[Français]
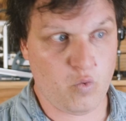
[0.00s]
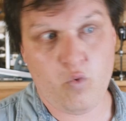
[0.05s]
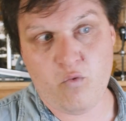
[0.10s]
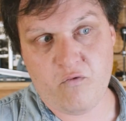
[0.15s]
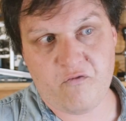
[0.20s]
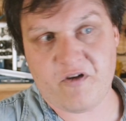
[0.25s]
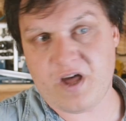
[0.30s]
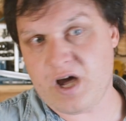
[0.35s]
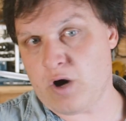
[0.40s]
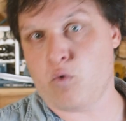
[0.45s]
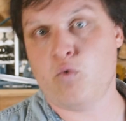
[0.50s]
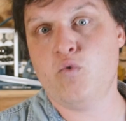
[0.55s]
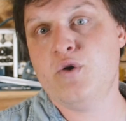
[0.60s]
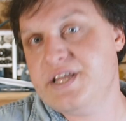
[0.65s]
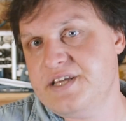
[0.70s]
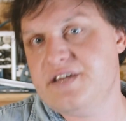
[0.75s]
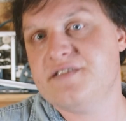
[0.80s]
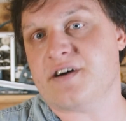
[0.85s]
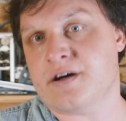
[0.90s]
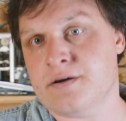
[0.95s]
ou faire
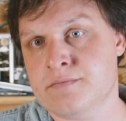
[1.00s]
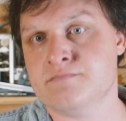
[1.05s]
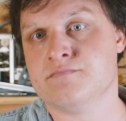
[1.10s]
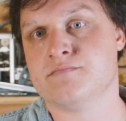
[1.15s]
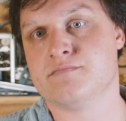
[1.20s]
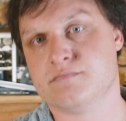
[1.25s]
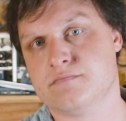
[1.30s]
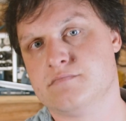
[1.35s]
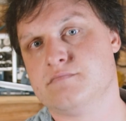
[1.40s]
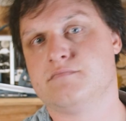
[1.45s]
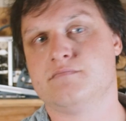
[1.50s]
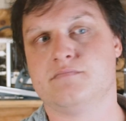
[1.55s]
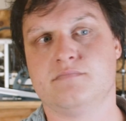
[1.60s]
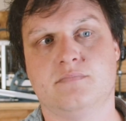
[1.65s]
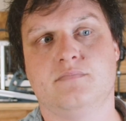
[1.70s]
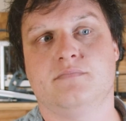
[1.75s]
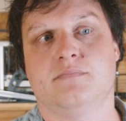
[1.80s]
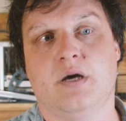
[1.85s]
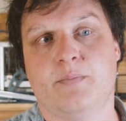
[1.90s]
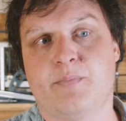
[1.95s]
rouler des trains.
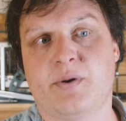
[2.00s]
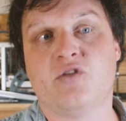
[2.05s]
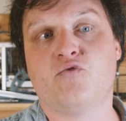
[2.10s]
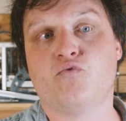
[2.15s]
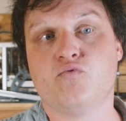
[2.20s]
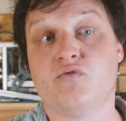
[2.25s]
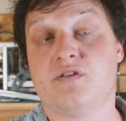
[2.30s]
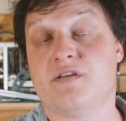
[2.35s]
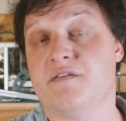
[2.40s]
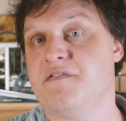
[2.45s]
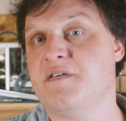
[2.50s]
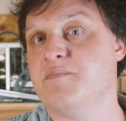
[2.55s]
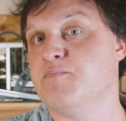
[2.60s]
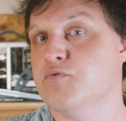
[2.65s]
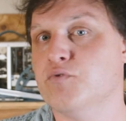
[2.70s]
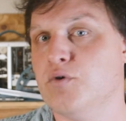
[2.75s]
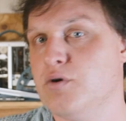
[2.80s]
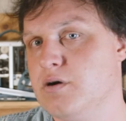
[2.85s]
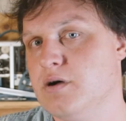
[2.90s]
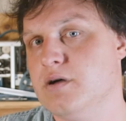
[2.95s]
Après tout, c'est fait
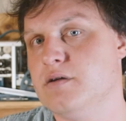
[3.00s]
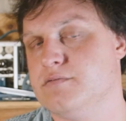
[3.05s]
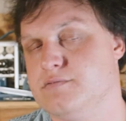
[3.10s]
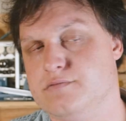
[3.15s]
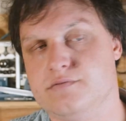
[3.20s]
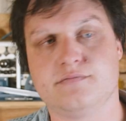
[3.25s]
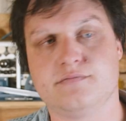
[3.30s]
pour. Hein.